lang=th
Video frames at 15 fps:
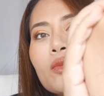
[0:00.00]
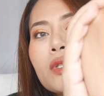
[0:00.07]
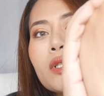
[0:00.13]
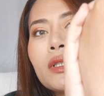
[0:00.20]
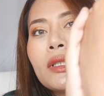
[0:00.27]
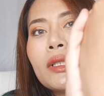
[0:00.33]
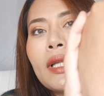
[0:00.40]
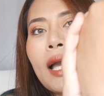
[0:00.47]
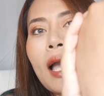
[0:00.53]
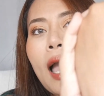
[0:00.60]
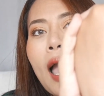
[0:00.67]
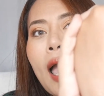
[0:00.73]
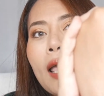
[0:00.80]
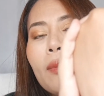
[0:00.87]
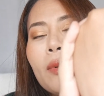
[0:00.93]
มชื้นนะคะ
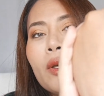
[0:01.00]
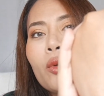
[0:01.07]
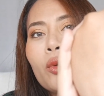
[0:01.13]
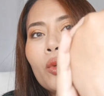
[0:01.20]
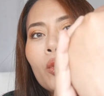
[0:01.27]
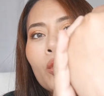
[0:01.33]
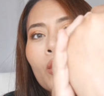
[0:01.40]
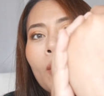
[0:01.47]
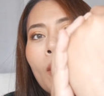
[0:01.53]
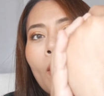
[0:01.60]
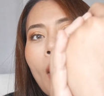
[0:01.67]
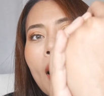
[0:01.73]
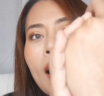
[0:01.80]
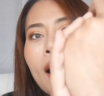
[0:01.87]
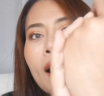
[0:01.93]
ให้ผิวดูแบบ
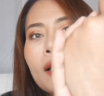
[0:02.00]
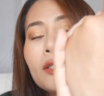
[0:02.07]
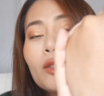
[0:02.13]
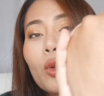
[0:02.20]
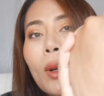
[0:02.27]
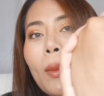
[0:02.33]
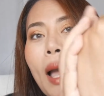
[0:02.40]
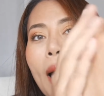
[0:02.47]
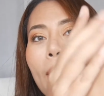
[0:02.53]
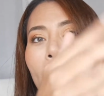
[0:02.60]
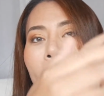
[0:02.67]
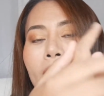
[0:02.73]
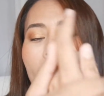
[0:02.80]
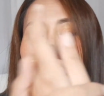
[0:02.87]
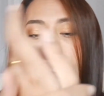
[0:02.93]
ว่าสุขภาพ
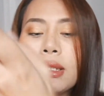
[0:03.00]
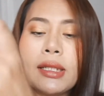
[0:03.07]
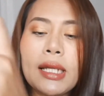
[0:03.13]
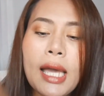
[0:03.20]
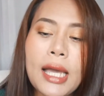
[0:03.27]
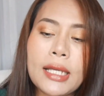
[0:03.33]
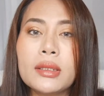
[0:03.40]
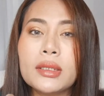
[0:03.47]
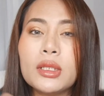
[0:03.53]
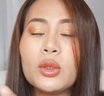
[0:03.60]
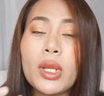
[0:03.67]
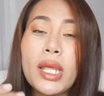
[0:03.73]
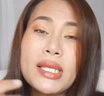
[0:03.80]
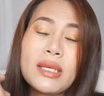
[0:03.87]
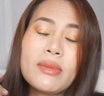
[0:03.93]
ดีขึ้นนะคะ ซึ่งตัว
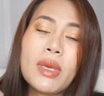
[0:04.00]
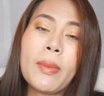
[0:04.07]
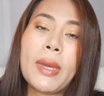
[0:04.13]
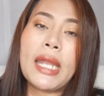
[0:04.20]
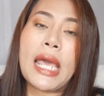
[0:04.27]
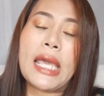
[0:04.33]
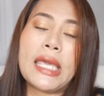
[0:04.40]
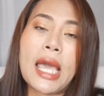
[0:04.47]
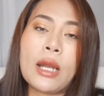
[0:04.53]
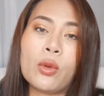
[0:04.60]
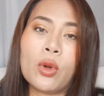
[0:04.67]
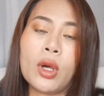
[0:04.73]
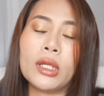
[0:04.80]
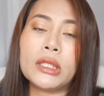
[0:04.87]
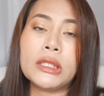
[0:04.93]
นี้จะมีเป็นไฮยาลู
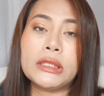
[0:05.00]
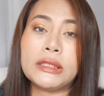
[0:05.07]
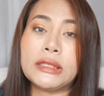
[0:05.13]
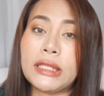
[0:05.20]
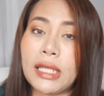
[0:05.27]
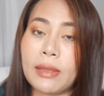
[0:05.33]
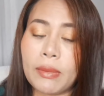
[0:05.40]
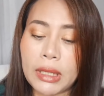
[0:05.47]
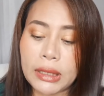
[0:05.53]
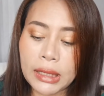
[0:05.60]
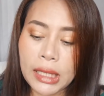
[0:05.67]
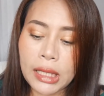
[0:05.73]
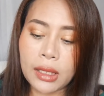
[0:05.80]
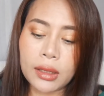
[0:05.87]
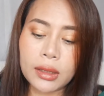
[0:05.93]
รอนถึง 4 มิ
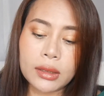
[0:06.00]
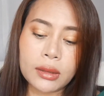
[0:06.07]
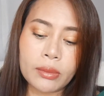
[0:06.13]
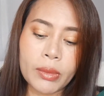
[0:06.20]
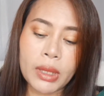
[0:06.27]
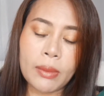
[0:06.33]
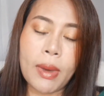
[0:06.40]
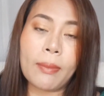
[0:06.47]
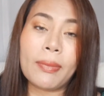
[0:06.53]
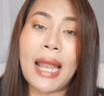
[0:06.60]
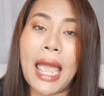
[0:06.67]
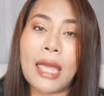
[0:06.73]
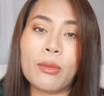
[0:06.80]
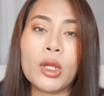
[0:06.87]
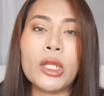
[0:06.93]
ติก็คือมีแบบห
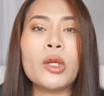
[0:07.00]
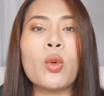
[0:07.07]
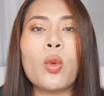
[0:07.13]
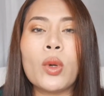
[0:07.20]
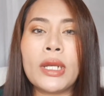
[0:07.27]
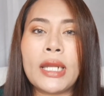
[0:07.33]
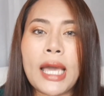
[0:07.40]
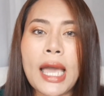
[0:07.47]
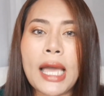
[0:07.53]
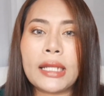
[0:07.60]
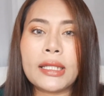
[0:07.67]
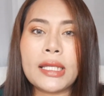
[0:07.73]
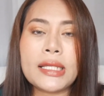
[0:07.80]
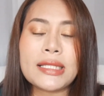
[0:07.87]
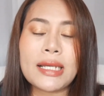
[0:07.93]
ลายโมเลกุลนะคะ
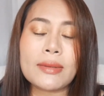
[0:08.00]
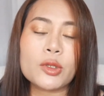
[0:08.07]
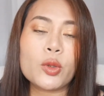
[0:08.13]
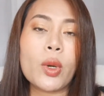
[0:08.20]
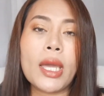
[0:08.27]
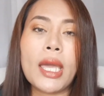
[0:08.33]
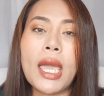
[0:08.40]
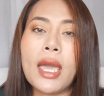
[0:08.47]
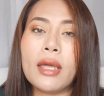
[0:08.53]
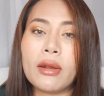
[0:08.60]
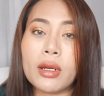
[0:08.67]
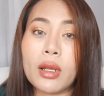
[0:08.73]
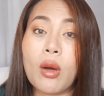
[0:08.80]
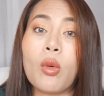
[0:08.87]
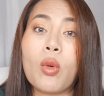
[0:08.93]
ที่จะช่วยใน
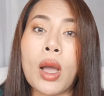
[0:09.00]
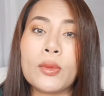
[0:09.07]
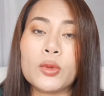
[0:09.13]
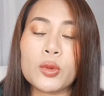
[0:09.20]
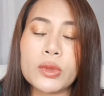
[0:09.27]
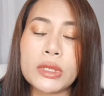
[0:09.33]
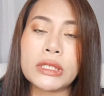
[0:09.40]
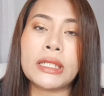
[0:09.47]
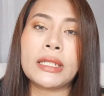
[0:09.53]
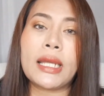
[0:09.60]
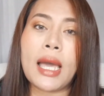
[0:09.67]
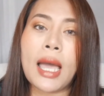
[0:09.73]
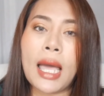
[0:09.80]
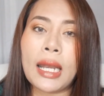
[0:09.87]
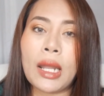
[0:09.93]
เรื่องของความชุ่มชื้น
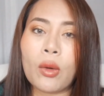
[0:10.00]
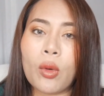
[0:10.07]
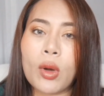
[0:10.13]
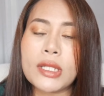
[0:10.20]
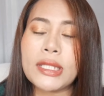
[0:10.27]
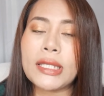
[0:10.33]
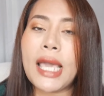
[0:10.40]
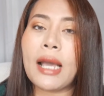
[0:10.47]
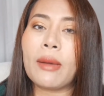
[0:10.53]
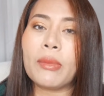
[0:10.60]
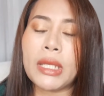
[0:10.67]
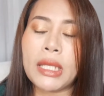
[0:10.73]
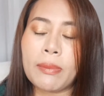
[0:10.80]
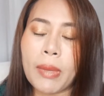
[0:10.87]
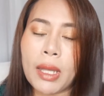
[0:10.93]
นะคะแล้วก็จะยัง
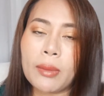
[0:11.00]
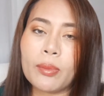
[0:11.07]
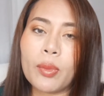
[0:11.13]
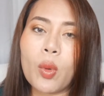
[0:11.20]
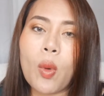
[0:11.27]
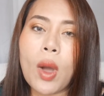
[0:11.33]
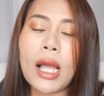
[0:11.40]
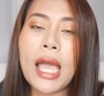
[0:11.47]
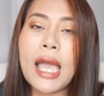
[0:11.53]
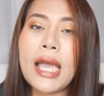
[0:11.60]
มีเป็นพวก